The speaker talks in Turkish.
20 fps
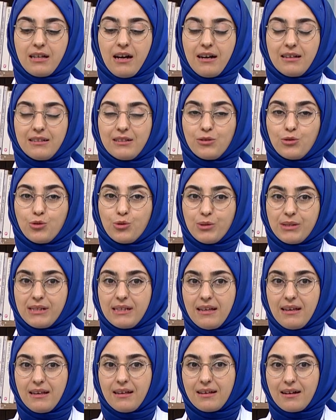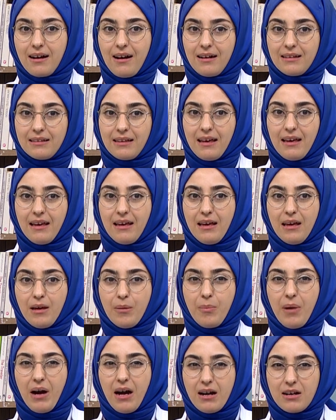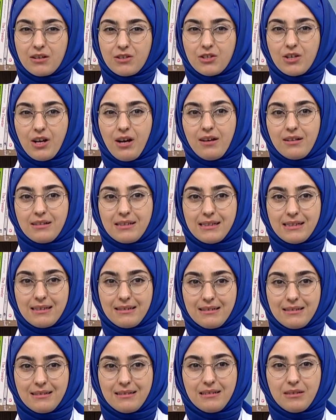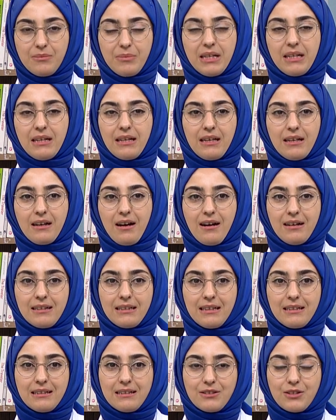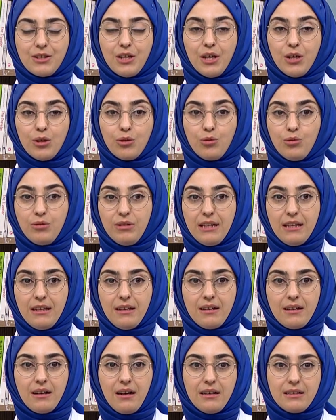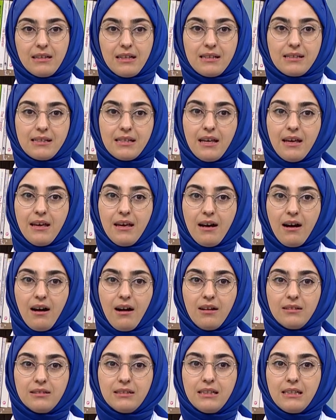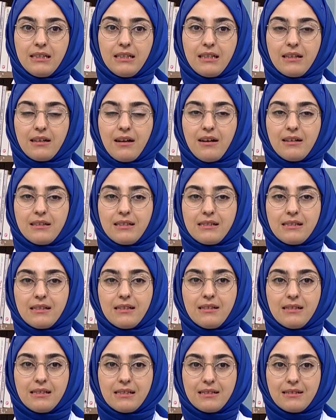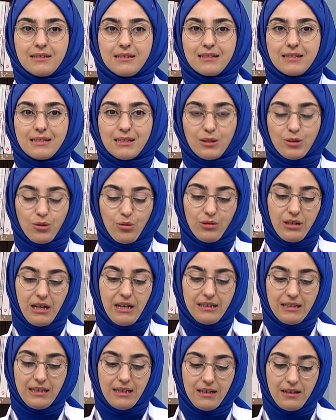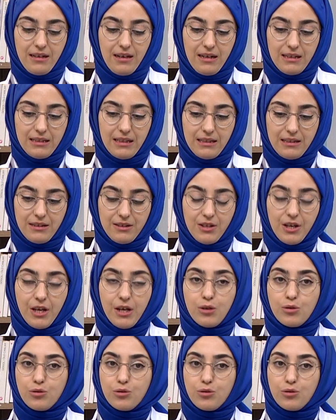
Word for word: Yani cüz'i irade parça, sınırlı bir iradedir. Külli irade ise Allah'ın iradesi sınırsız olan iradedir.